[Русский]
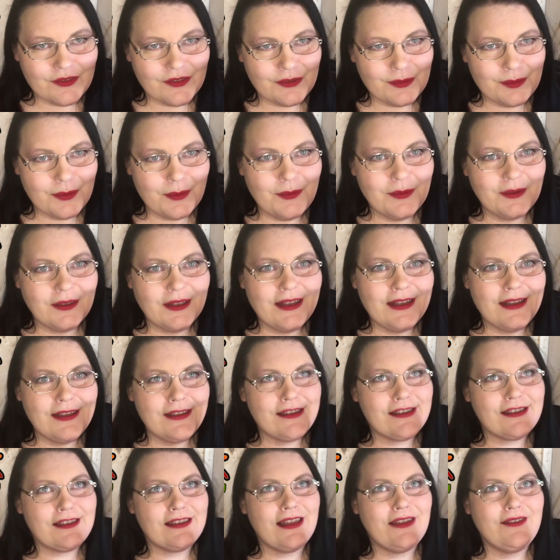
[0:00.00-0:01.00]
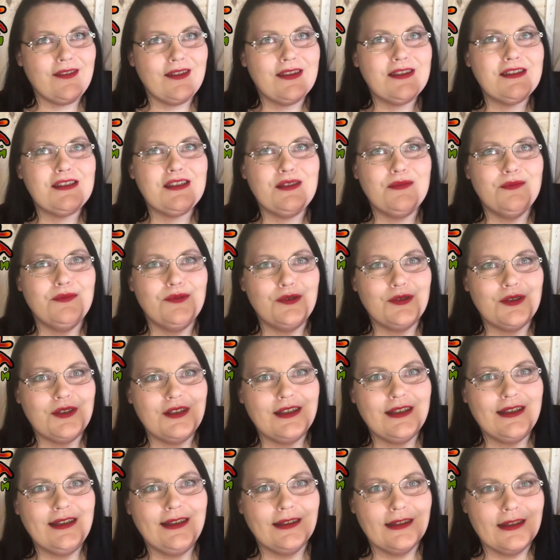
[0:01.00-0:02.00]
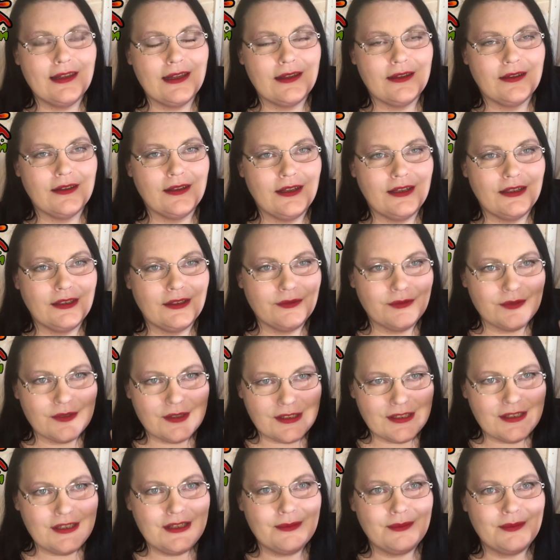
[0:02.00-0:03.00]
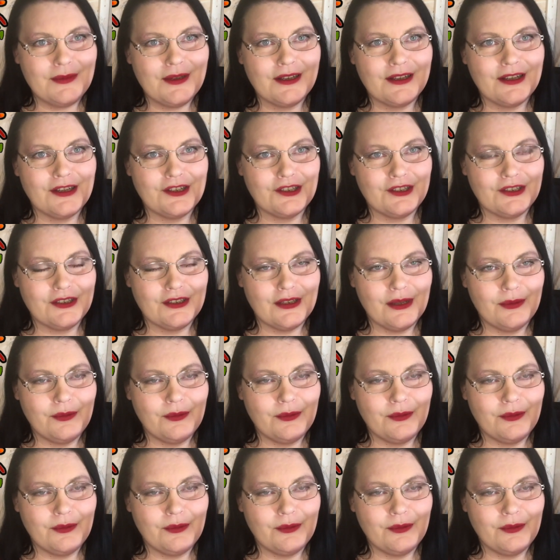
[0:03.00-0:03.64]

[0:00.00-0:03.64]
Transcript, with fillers: вспоминается славянский бог Ерила – это вот с ним, мне кажется.